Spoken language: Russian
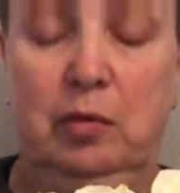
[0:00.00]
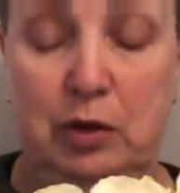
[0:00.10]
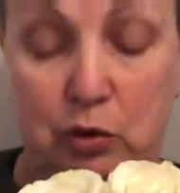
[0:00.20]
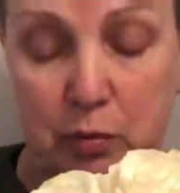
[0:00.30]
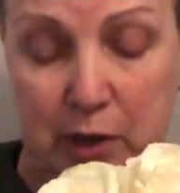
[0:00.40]

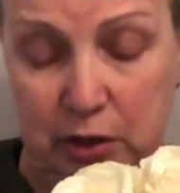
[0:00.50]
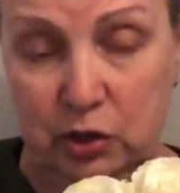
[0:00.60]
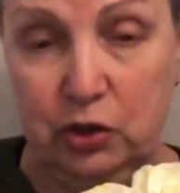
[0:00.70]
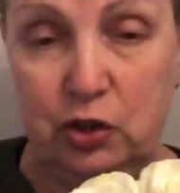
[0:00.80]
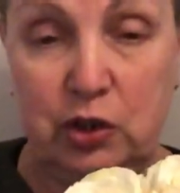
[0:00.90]
Потом,
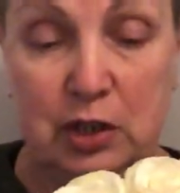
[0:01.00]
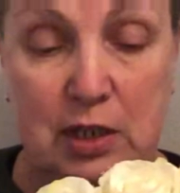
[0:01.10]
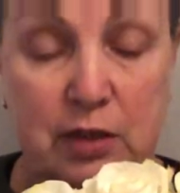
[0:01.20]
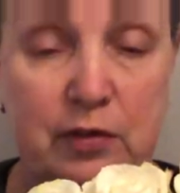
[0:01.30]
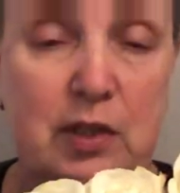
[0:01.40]
конечно же,
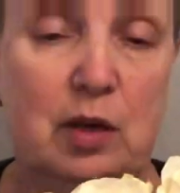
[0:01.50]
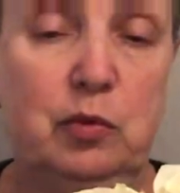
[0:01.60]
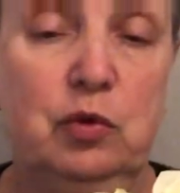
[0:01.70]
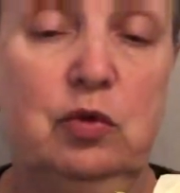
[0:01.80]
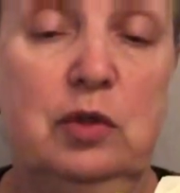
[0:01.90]
если вы
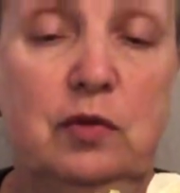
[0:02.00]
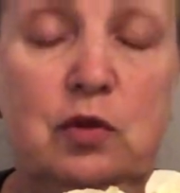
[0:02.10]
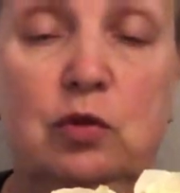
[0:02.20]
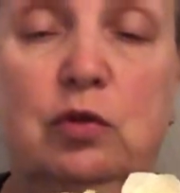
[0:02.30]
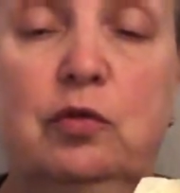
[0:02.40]
сомкнете
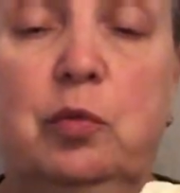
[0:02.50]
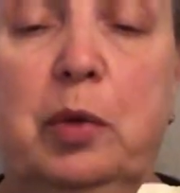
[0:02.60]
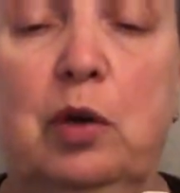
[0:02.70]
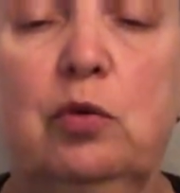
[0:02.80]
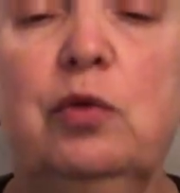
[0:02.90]
все это в
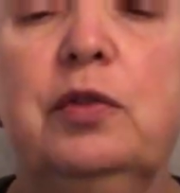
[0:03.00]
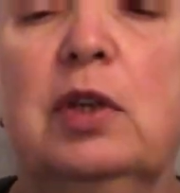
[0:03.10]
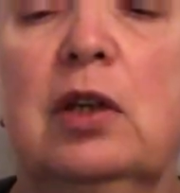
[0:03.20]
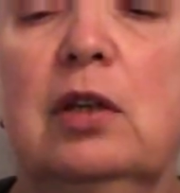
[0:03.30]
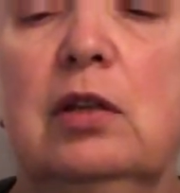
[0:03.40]

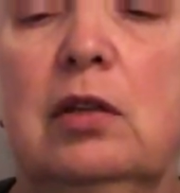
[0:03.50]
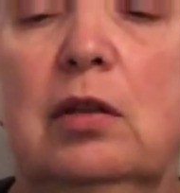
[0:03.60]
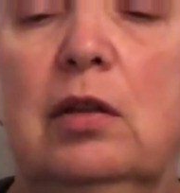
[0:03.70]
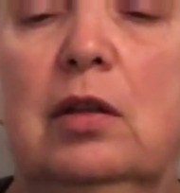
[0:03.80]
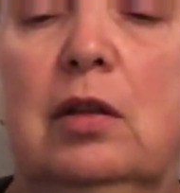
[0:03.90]
упаковке,
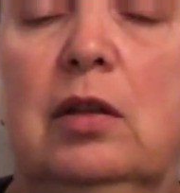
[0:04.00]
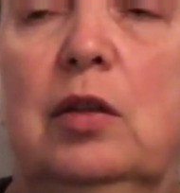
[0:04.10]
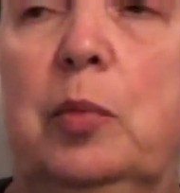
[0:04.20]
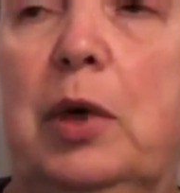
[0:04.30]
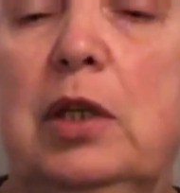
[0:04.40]

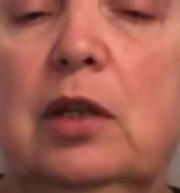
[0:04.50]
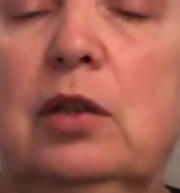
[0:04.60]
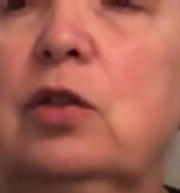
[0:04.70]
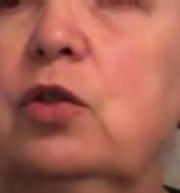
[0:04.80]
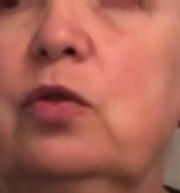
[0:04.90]

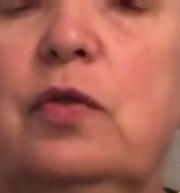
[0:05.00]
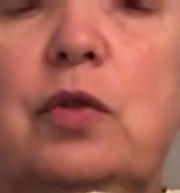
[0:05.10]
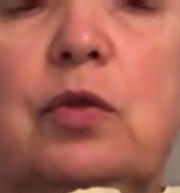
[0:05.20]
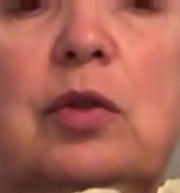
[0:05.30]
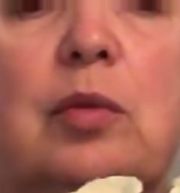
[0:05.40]
понятно, что
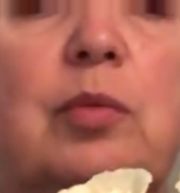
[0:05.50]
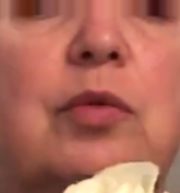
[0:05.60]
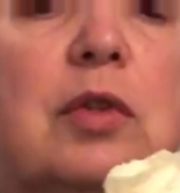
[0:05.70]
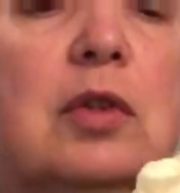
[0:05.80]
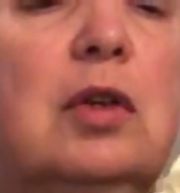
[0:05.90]
все это
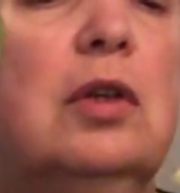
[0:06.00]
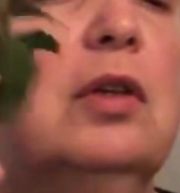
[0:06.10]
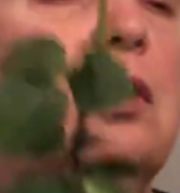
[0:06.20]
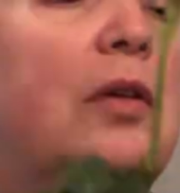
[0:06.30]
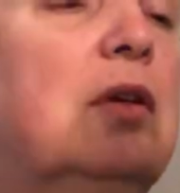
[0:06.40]
будет
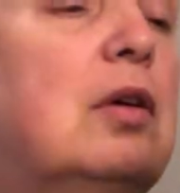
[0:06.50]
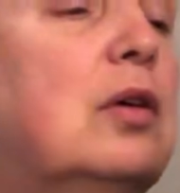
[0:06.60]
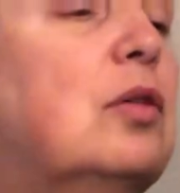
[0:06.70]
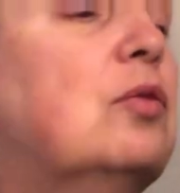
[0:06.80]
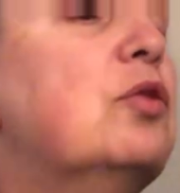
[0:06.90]

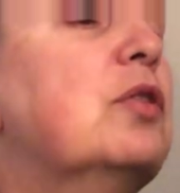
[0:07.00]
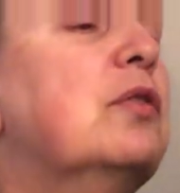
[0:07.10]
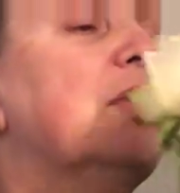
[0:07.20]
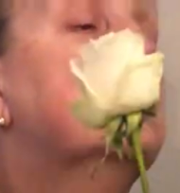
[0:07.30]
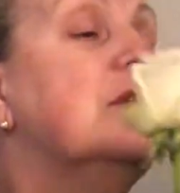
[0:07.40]
уже
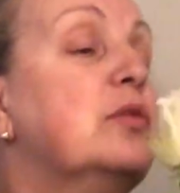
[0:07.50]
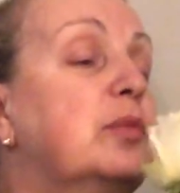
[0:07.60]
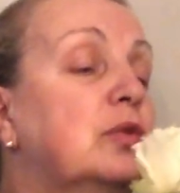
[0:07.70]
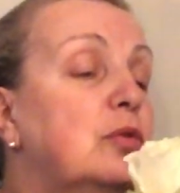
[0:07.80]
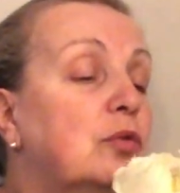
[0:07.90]
выглядеть
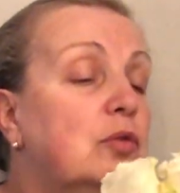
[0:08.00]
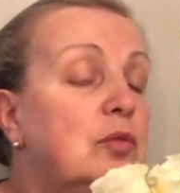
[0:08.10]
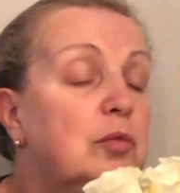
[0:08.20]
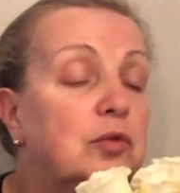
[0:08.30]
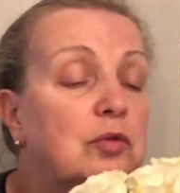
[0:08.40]

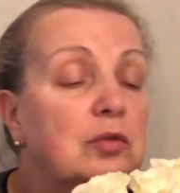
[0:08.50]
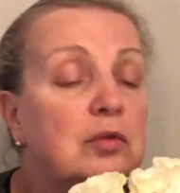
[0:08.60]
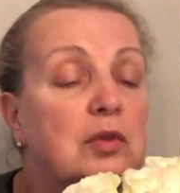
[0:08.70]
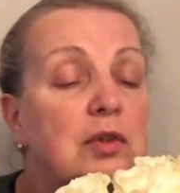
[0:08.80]
по-другому, но...